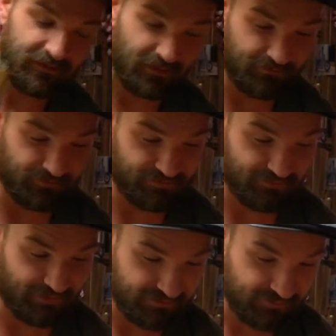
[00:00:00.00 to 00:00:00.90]
Ja, was
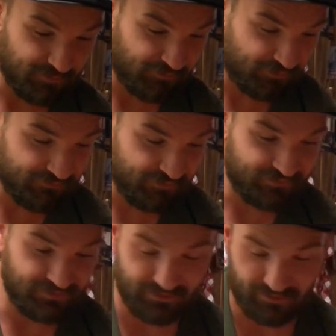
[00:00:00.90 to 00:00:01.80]
erwarte ich mir von dem
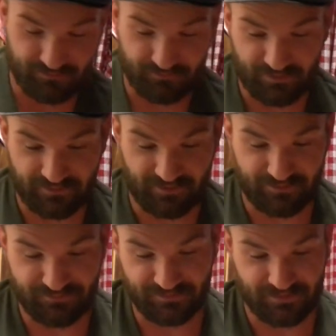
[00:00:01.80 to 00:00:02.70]
Whisky? Also, wenn er
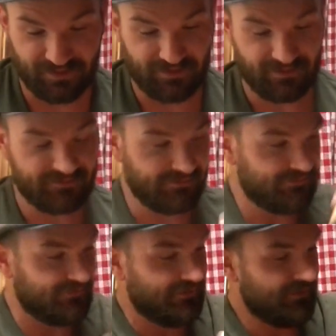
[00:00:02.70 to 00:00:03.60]
drei, vier Jahre alt
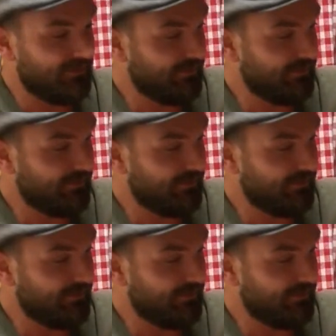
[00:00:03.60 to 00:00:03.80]
ist,